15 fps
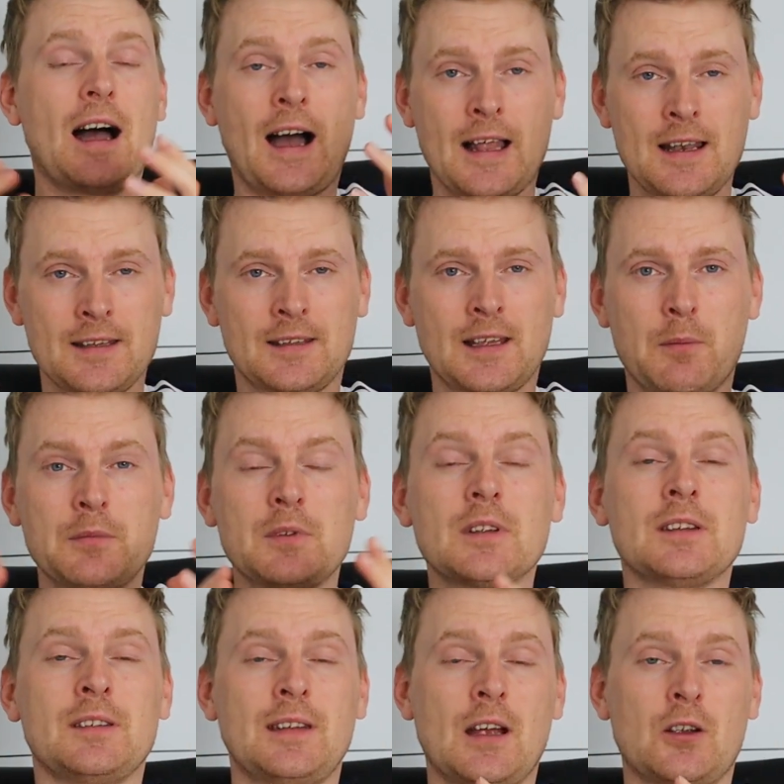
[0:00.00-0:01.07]
Allesamt
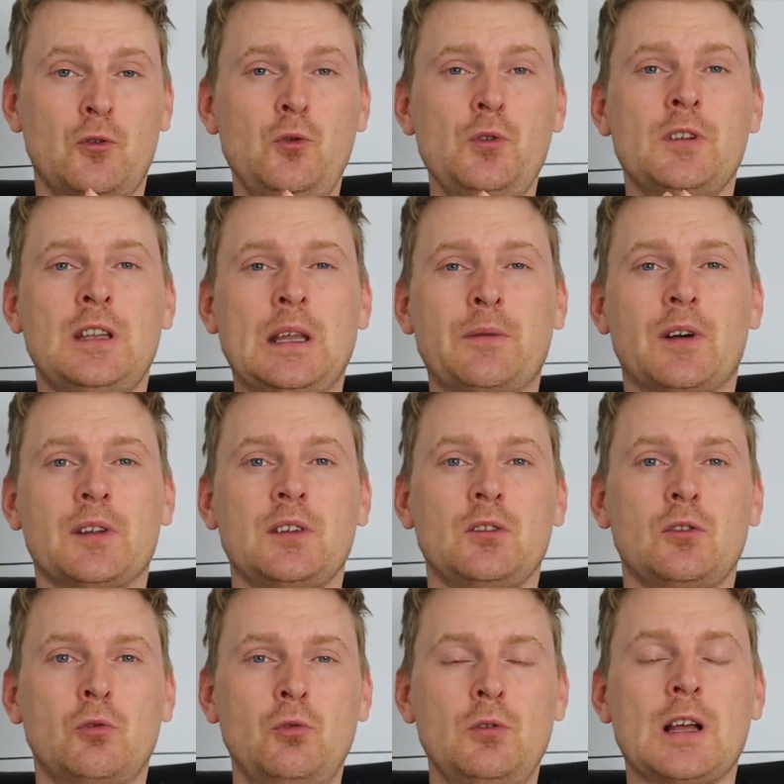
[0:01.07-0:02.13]
sehr gut in dem, was sie
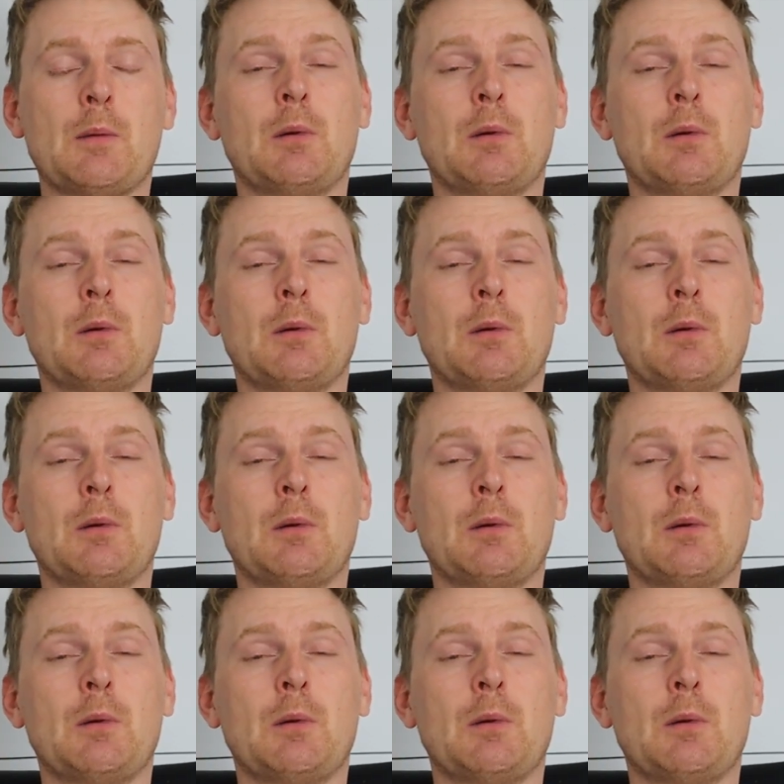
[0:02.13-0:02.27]
tun,